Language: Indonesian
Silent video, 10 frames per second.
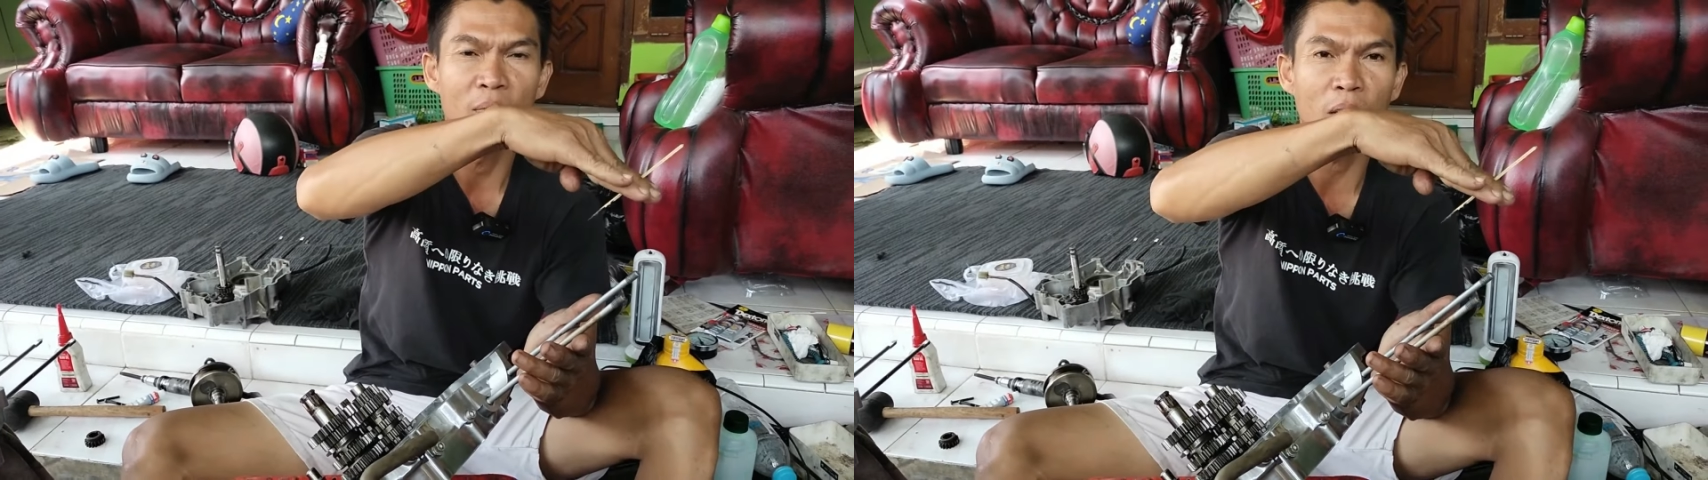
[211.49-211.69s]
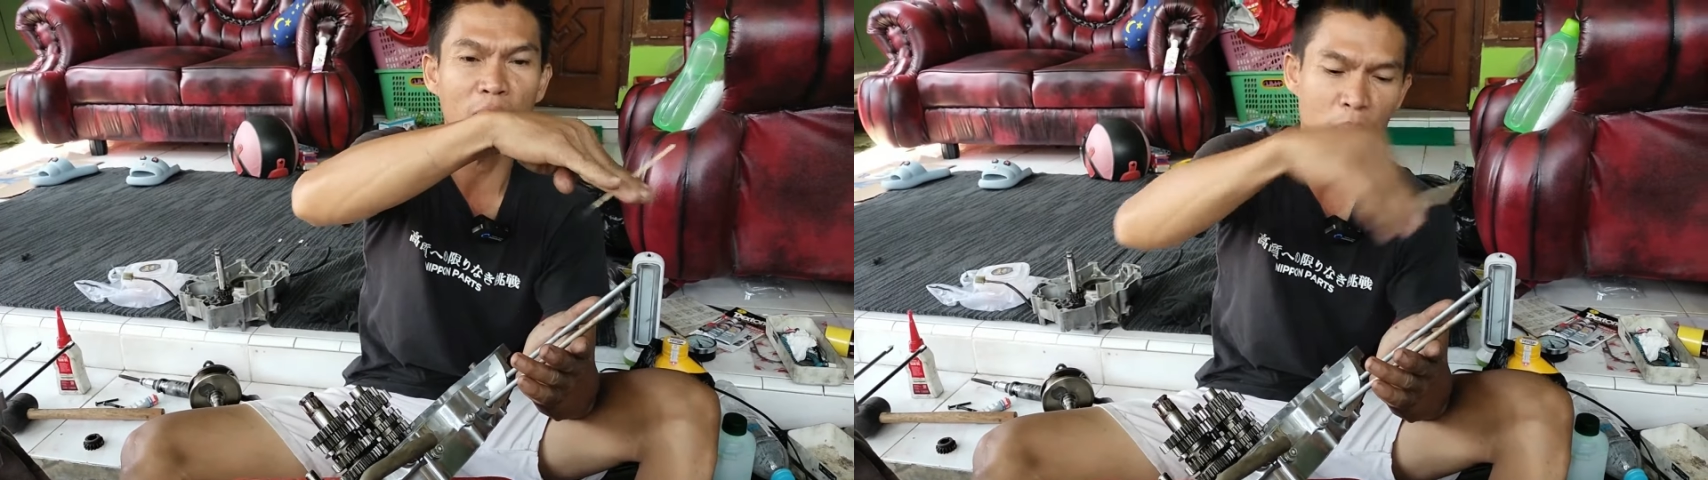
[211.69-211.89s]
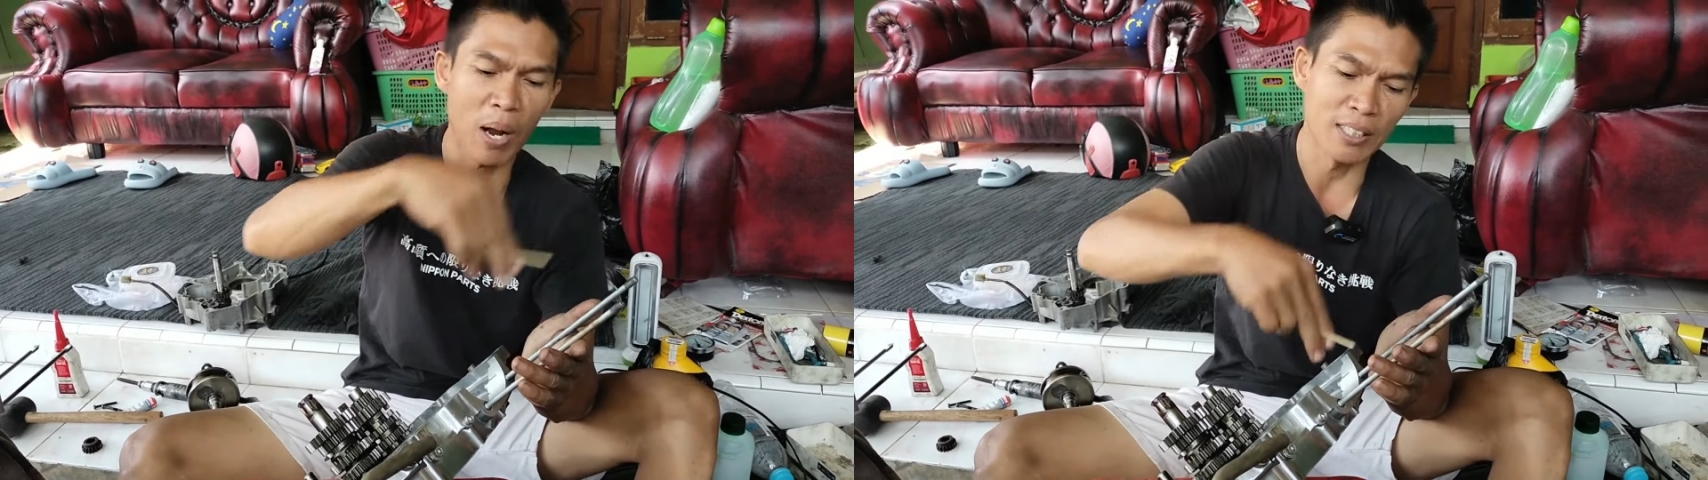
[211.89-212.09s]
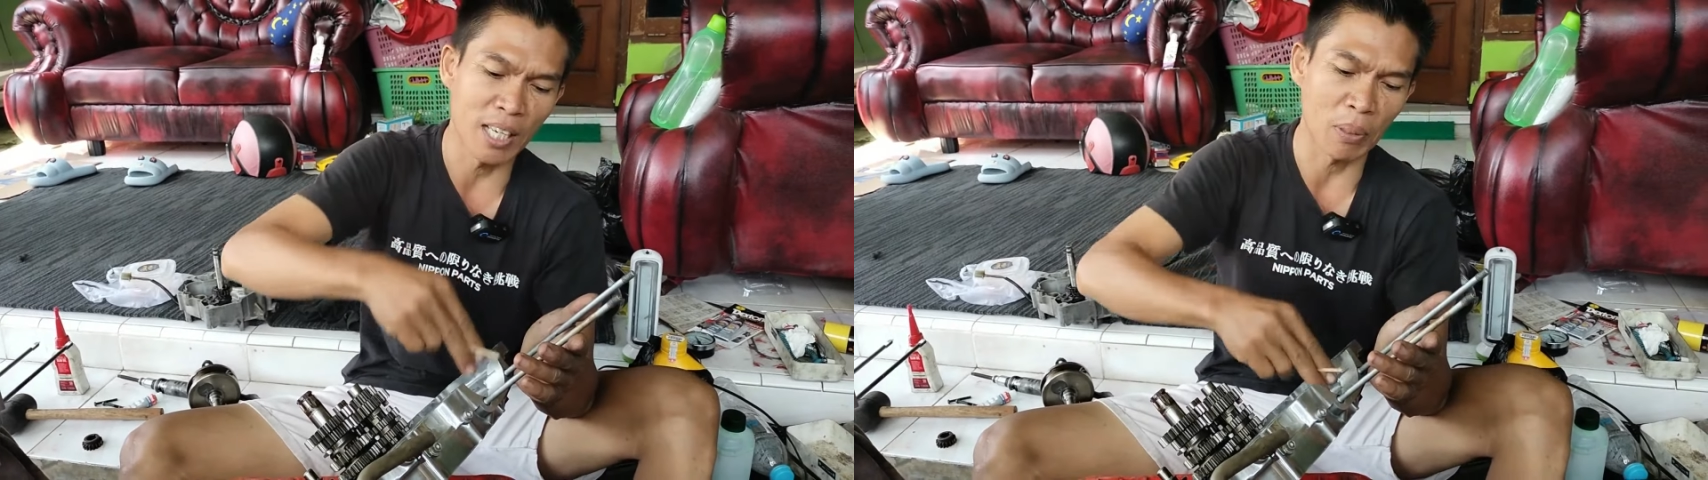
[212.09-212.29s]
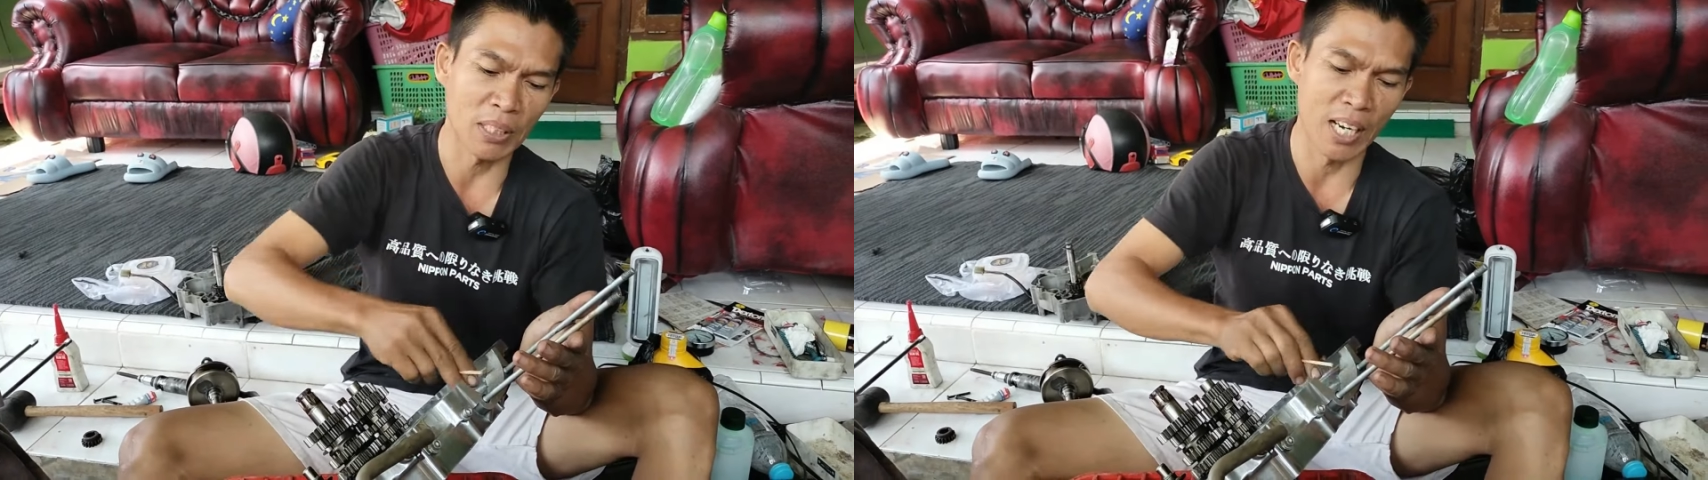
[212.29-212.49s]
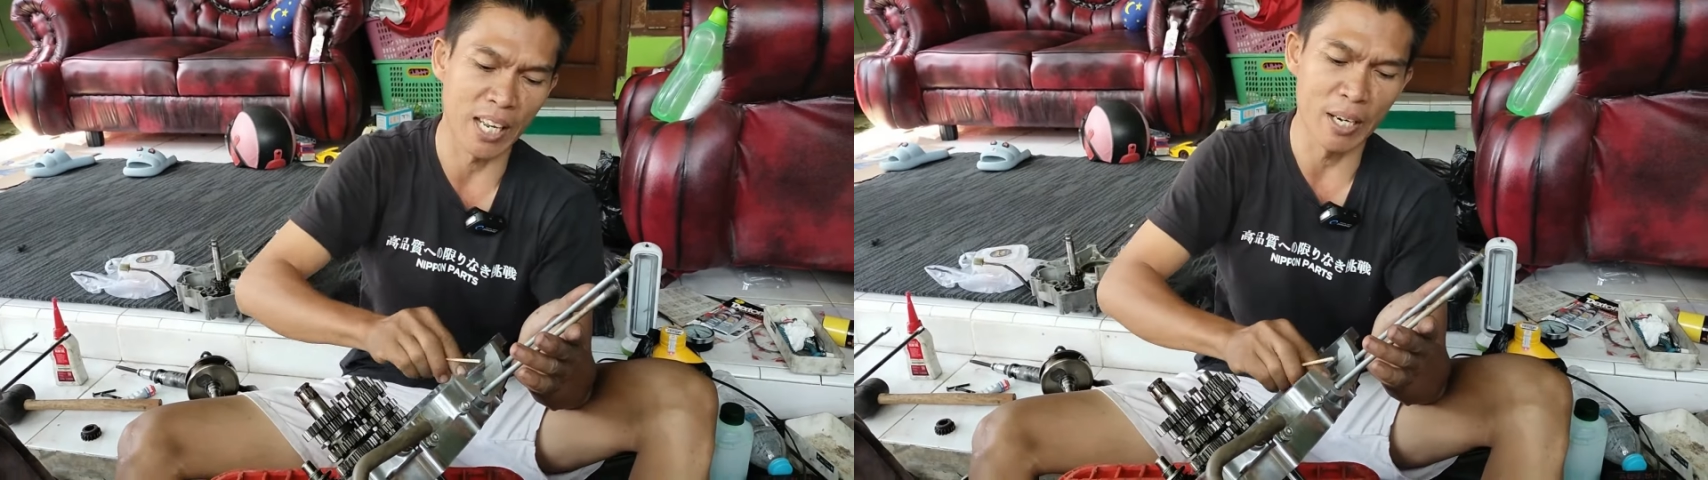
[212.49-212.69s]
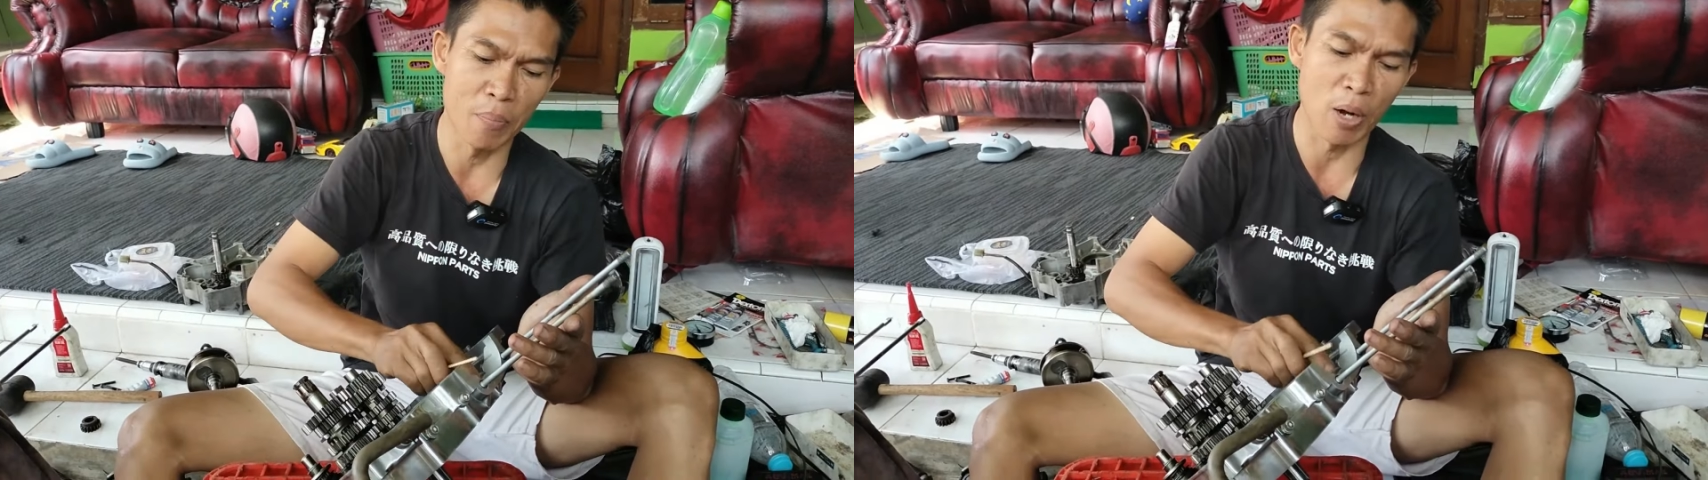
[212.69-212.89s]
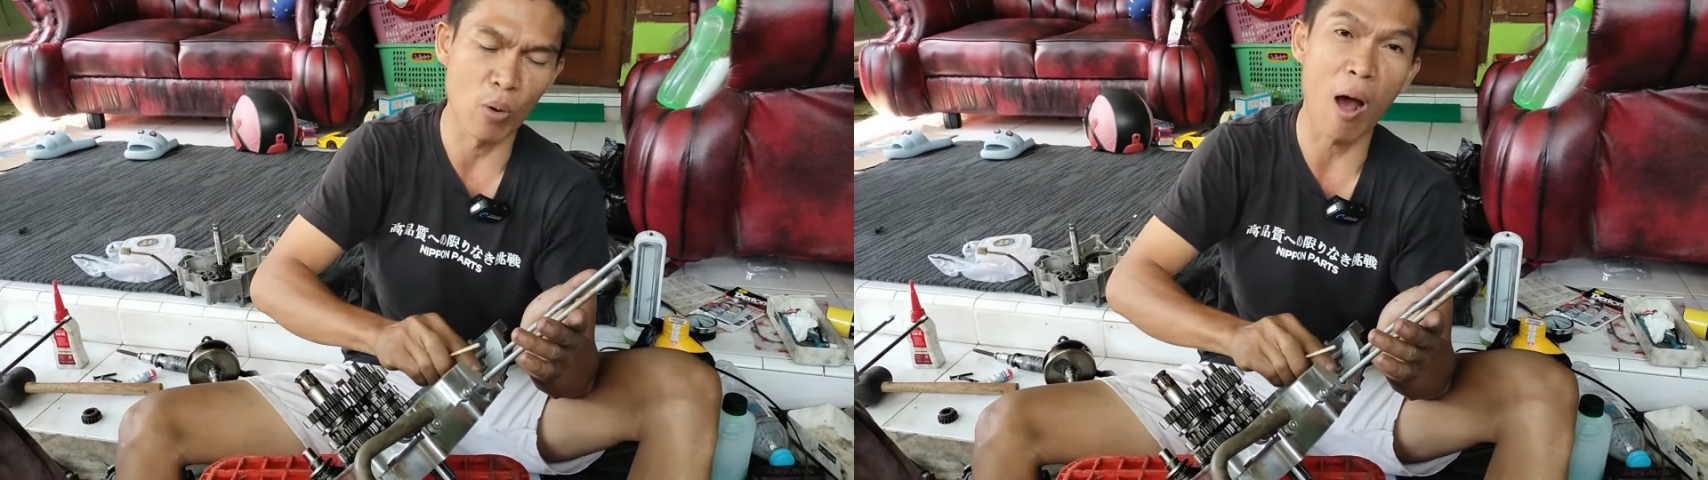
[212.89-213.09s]
Masih panjang perjalanan.
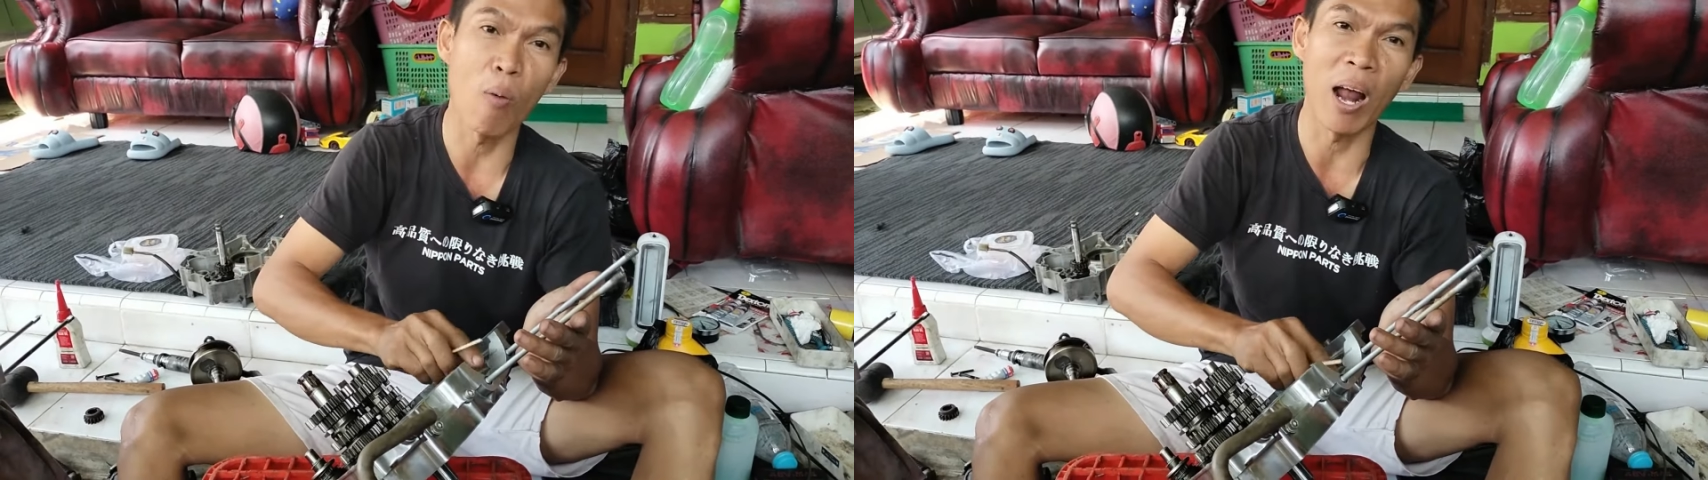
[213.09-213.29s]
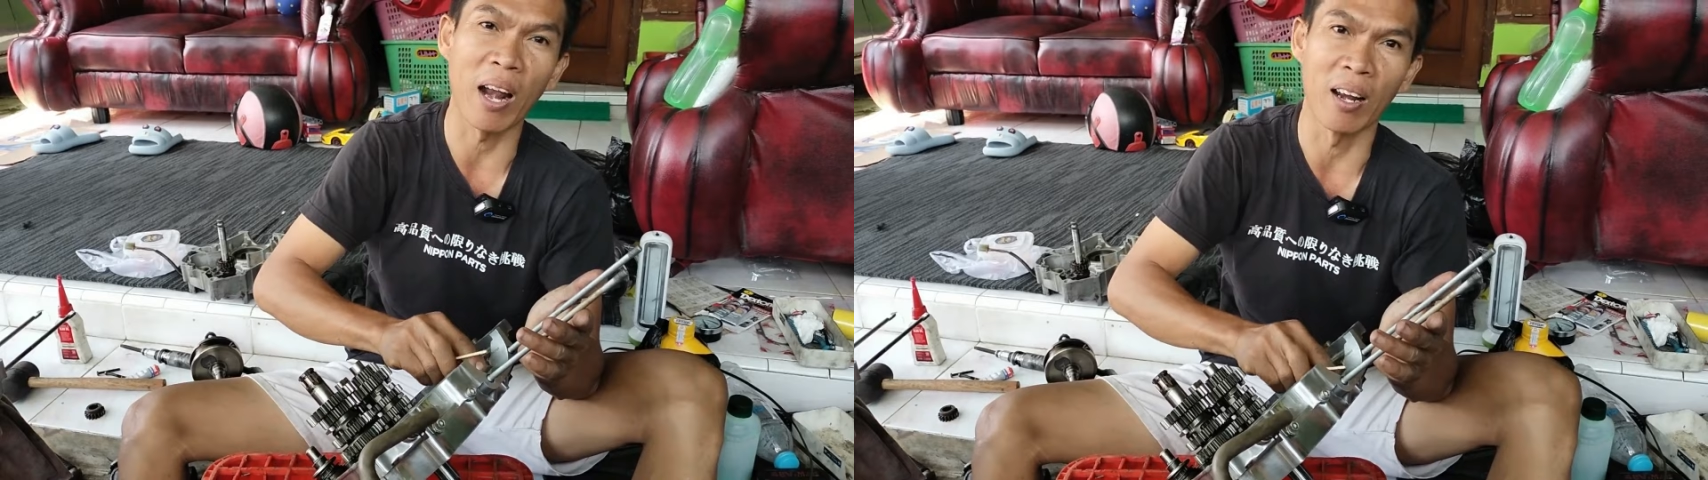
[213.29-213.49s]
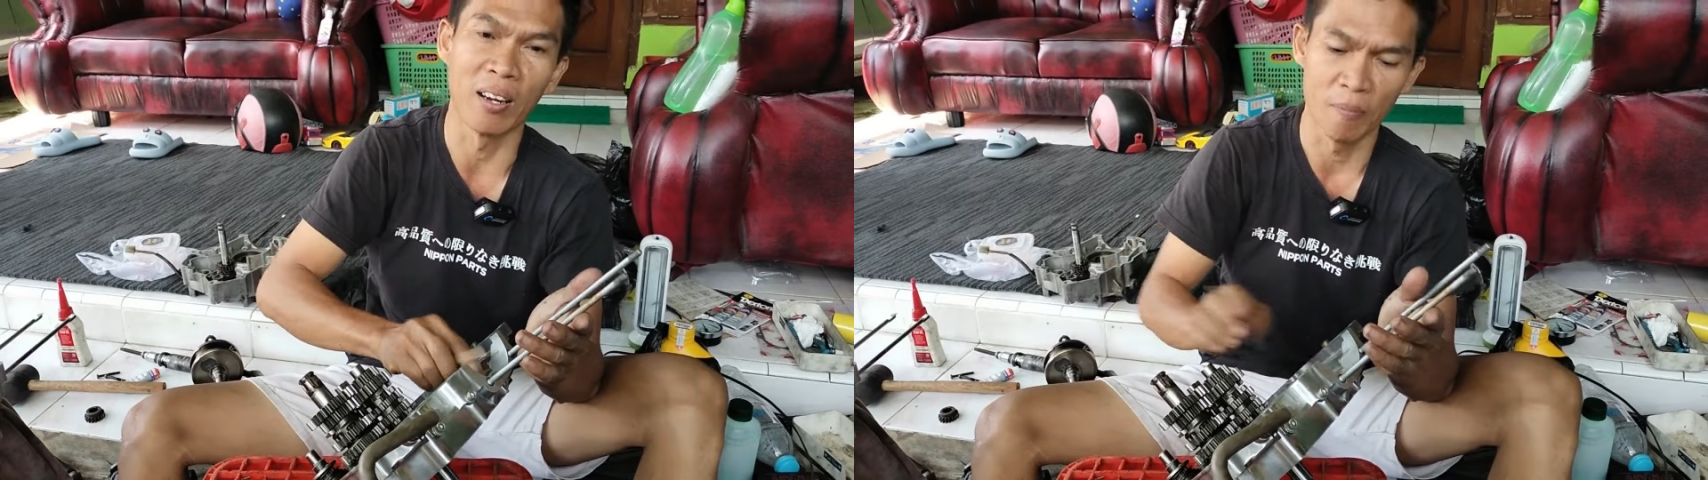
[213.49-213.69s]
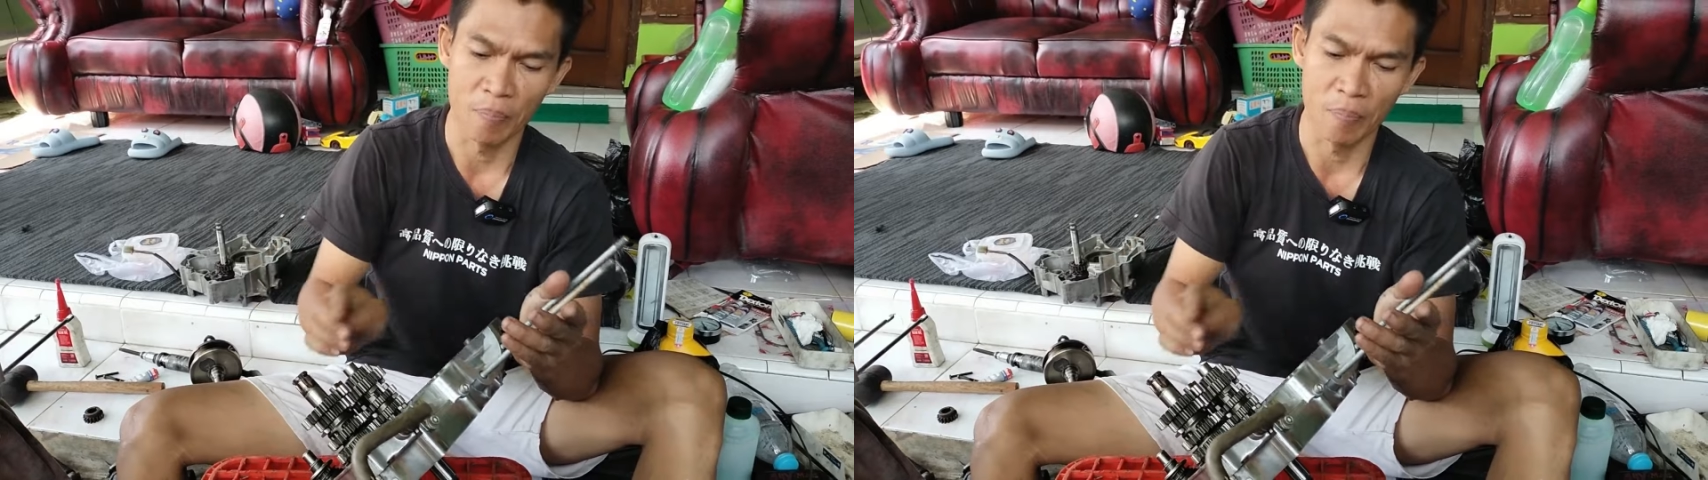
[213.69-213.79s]
Ini baru awal.